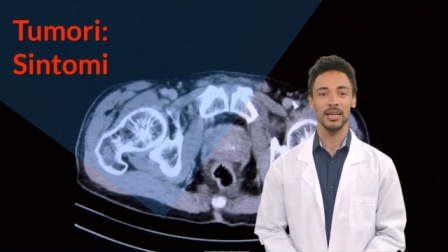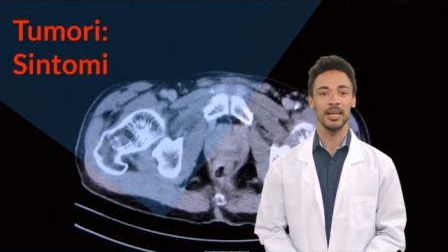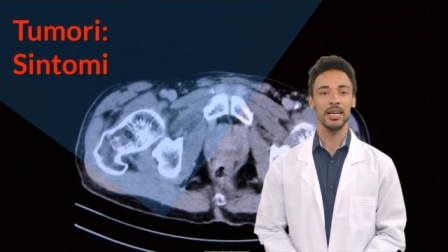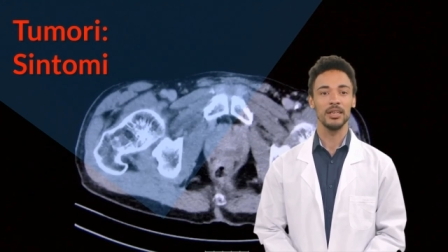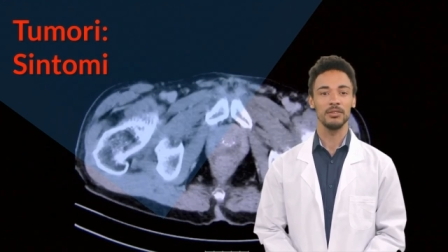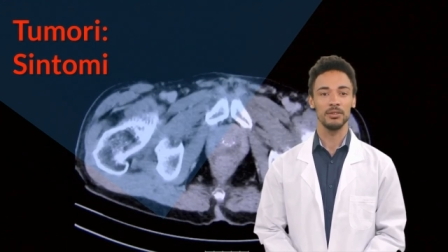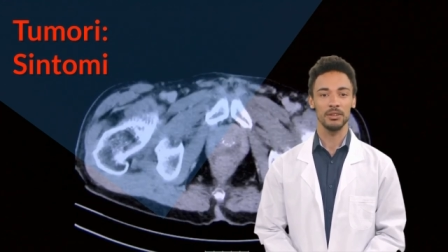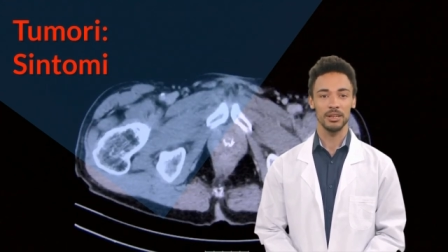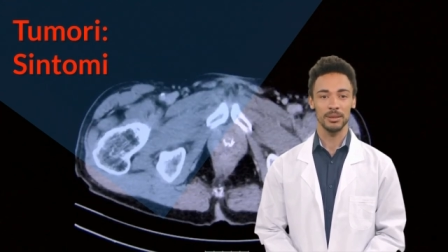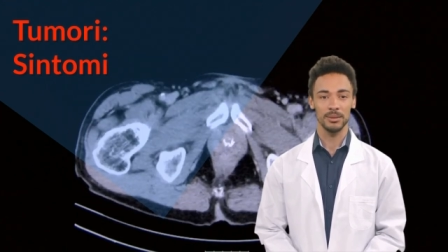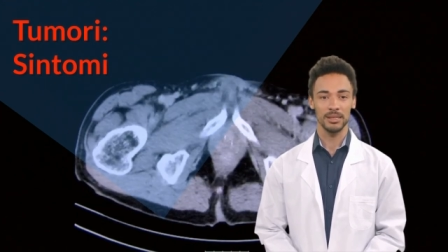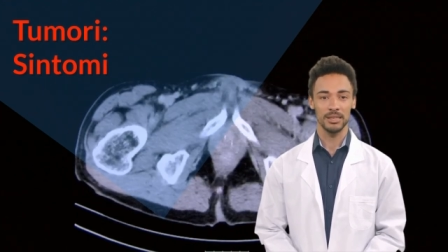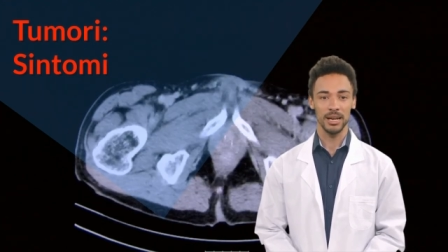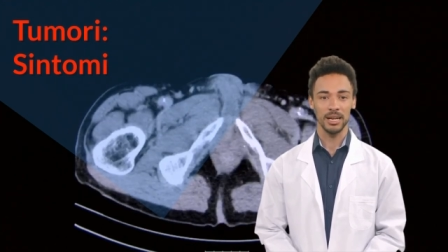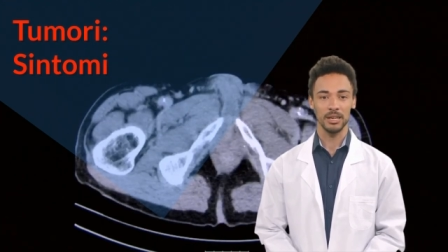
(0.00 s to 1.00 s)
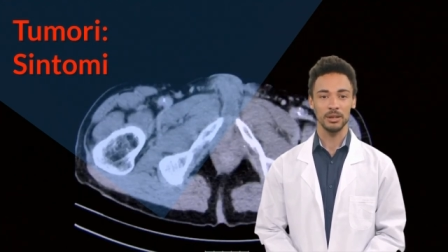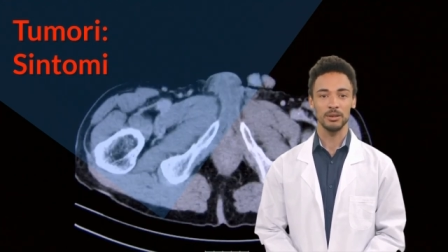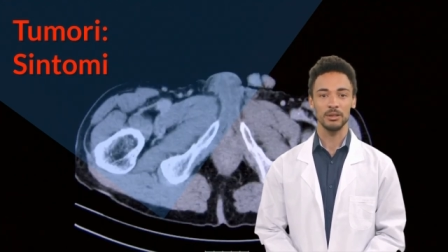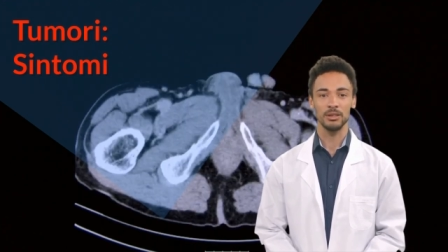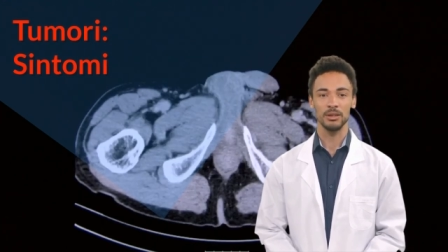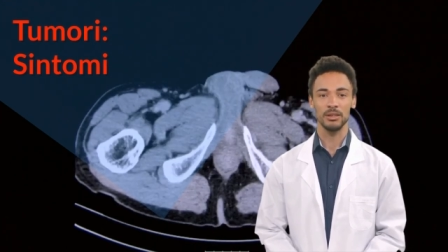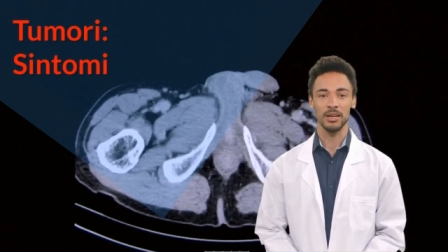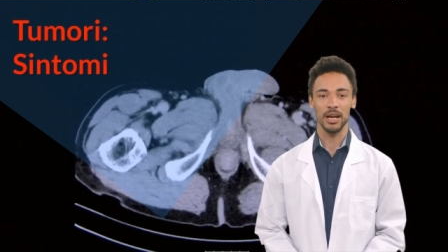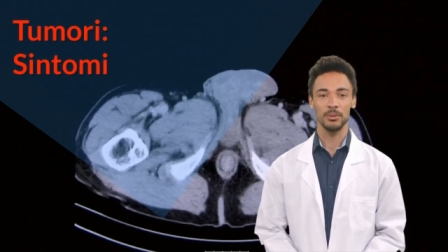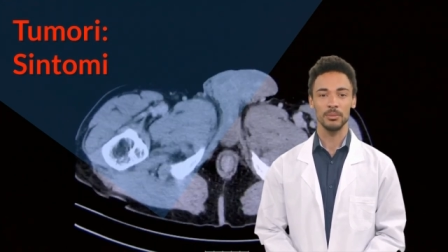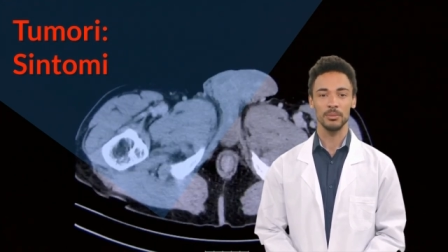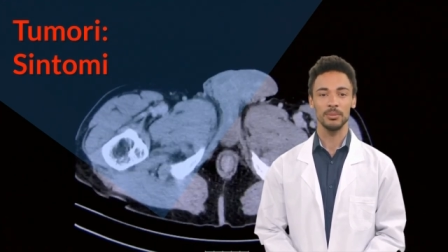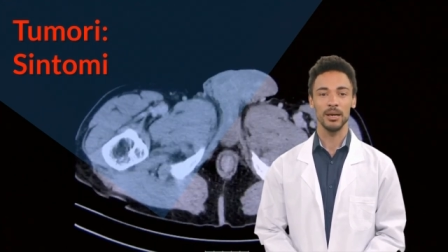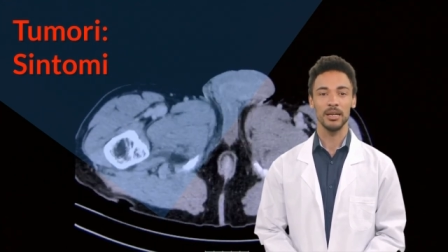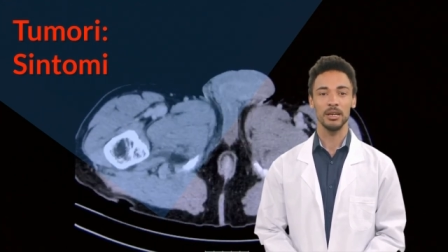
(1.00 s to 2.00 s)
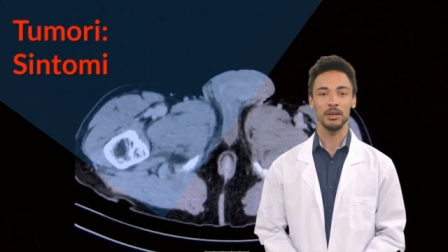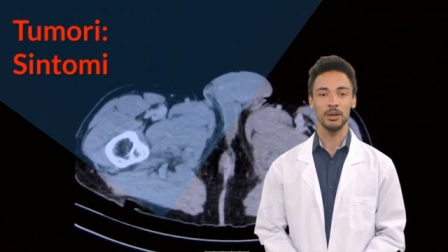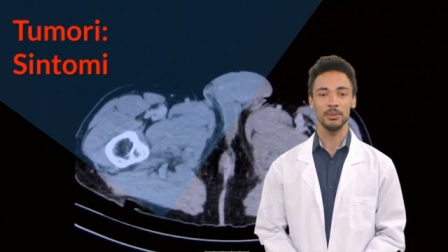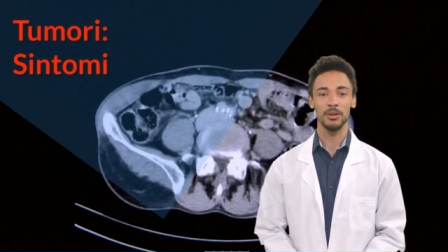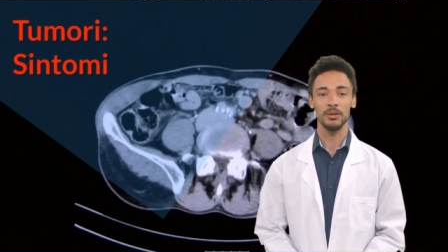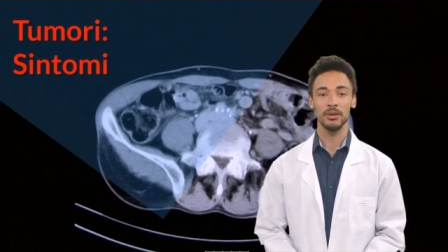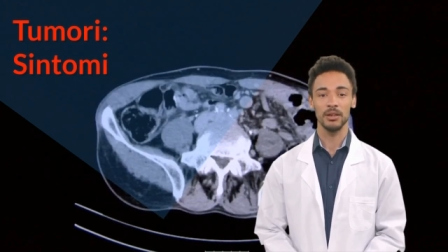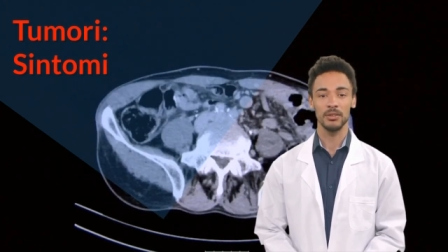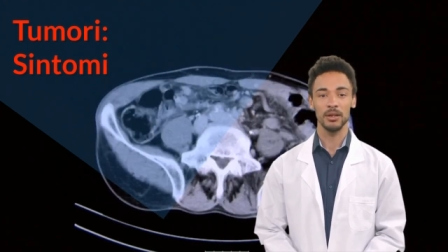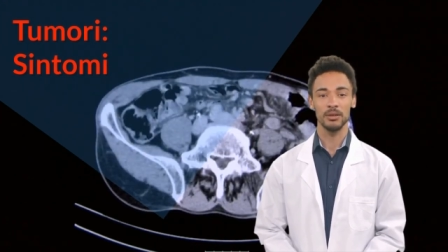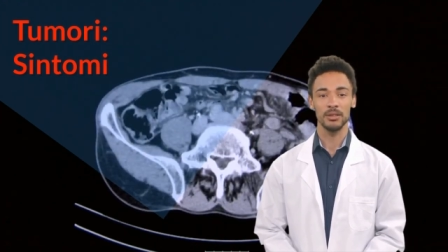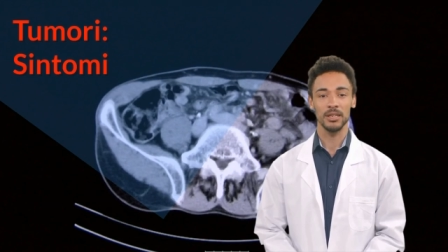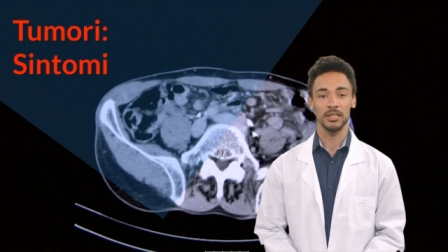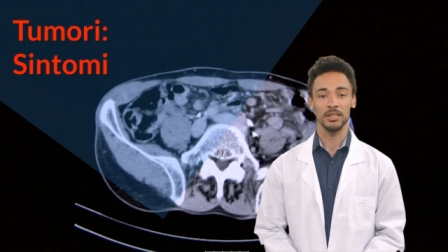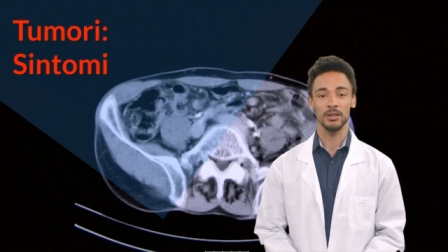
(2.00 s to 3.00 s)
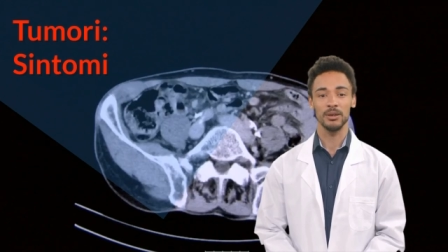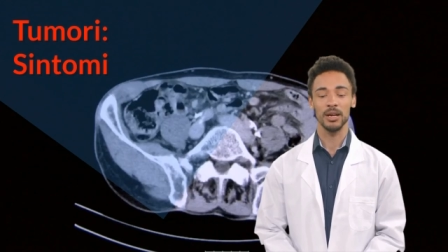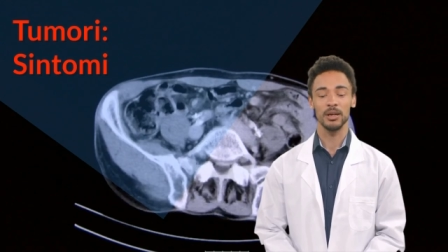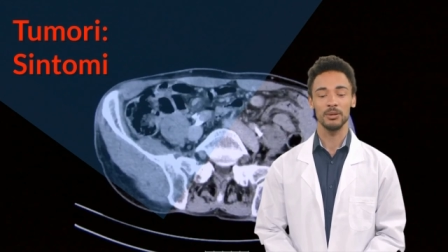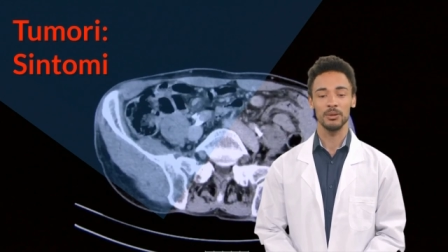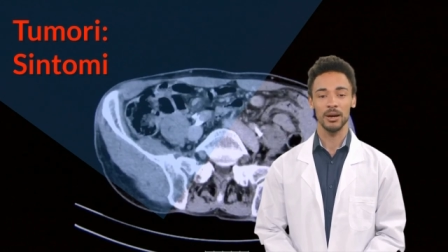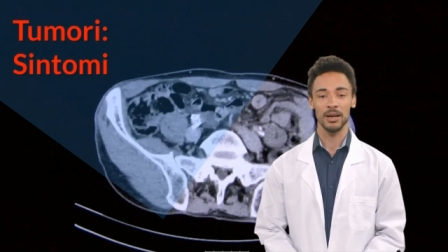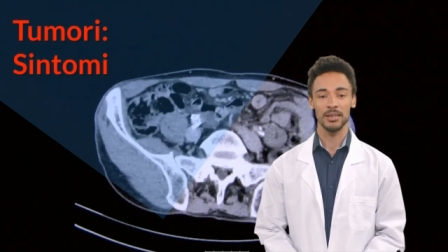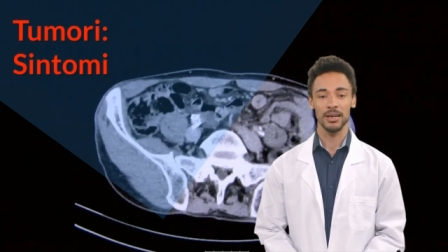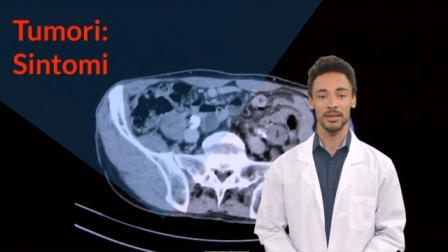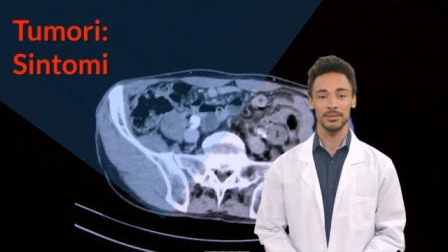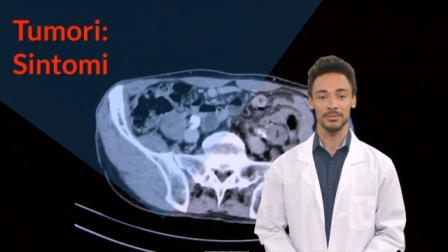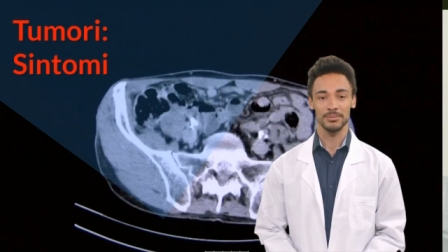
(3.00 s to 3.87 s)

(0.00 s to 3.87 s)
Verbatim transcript: è fondamentale consultare un medico per una valutazione accurata.